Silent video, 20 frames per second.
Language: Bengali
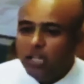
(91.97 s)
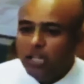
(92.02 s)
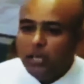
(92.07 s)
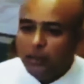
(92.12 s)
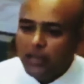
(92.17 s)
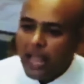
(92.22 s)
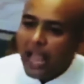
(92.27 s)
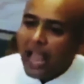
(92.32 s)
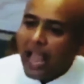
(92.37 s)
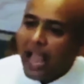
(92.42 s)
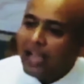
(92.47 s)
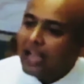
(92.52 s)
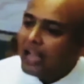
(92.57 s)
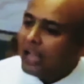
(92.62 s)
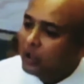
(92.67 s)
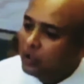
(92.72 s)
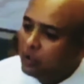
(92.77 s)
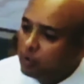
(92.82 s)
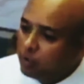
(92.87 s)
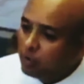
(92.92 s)
দুর্গা দেবী
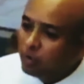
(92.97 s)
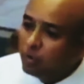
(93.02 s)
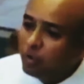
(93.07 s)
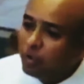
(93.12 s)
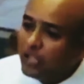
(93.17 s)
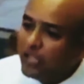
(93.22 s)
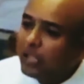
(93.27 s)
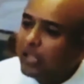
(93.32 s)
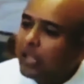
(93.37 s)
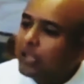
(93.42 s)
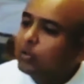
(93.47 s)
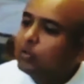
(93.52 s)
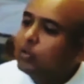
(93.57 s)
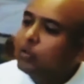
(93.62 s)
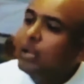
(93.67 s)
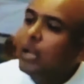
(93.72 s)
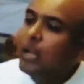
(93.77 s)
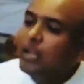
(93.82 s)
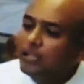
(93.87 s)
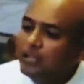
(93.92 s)
একা দুর্গ থেকে
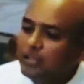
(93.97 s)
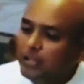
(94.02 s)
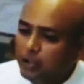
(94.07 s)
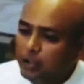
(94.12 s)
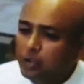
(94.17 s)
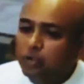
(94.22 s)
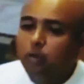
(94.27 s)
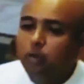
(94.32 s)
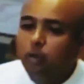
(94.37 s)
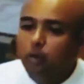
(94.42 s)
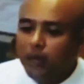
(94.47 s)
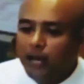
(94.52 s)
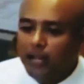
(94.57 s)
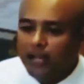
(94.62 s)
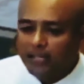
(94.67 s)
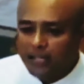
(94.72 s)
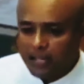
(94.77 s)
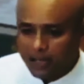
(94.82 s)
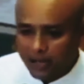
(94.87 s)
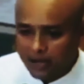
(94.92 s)
দুর্গা এসছে দুর্গ
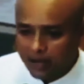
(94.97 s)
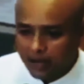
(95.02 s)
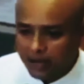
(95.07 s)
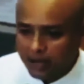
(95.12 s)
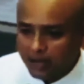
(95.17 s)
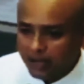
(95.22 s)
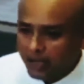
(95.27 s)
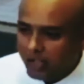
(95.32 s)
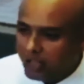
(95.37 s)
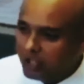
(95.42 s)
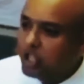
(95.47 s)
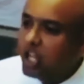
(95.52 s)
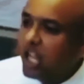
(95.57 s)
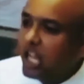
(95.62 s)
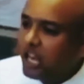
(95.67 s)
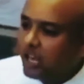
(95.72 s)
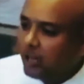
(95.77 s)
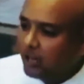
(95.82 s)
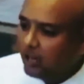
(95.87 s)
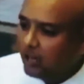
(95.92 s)
মানে কি জানেন
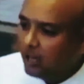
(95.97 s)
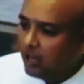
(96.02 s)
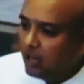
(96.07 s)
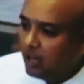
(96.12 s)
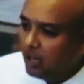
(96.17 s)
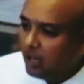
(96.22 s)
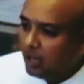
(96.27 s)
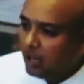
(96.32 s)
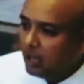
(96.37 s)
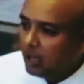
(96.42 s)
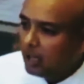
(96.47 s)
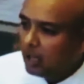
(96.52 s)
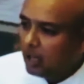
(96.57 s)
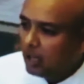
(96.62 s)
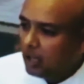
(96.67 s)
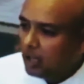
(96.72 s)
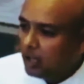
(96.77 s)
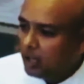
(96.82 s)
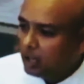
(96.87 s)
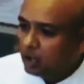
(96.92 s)
জেল
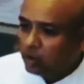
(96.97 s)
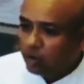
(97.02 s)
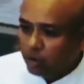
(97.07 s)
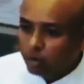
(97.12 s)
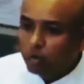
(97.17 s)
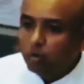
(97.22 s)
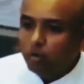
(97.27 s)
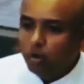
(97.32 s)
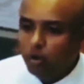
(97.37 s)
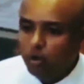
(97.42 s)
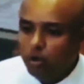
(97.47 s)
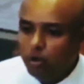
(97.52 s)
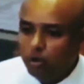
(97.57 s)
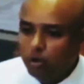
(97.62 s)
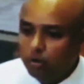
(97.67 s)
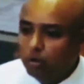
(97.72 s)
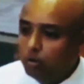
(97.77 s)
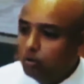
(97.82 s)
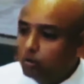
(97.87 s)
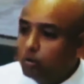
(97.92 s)
দুর্গ
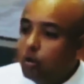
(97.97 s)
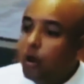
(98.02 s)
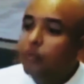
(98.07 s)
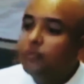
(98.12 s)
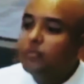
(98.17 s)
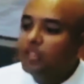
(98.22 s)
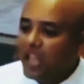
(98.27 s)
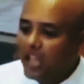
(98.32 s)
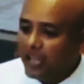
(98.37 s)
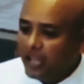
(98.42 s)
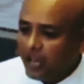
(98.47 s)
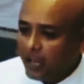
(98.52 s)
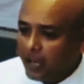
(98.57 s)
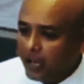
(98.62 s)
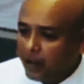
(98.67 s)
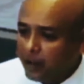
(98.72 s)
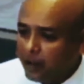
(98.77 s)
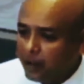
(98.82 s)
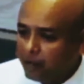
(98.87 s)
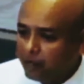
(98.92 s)
দুর্গম
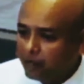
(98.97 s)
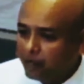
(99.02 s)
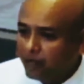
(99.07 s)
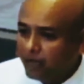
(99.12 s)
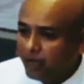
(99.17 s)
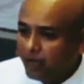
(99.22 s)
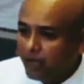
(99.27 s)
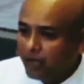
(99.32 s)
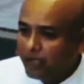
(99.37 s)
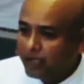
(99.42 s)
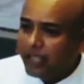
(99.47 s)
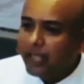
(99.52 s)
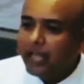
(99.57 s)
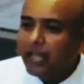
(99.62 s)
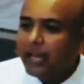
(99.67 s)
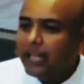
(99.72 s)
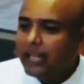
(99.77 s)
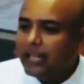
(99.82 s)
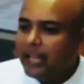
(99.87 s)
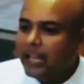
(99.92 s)
জায়গা
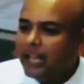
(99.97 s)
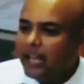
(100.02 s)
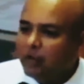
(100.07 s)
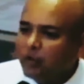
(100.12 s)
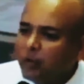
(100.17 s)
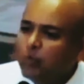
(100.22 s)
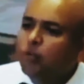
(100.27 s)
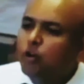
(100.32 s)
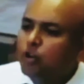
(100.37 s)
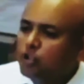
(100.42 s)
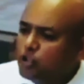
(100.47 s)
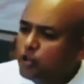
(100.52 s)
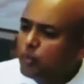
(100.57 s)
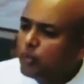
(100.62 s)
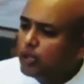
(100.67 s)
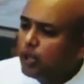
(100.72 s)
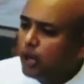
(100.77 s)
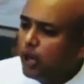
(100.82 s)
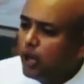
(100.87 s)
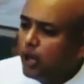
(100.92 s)
যেখানে গেলে খুব
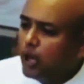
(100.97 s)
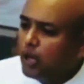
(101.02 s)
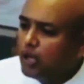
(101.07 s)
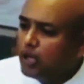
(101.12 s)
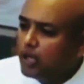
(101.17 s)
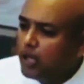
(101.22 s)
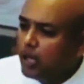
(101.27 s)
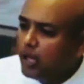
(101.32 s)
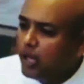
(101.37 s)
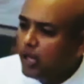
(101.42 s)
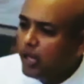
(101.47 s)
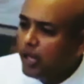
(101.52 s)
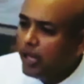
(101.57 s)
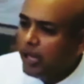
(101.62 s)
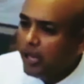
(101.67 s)
কষ্ট পেতে হয়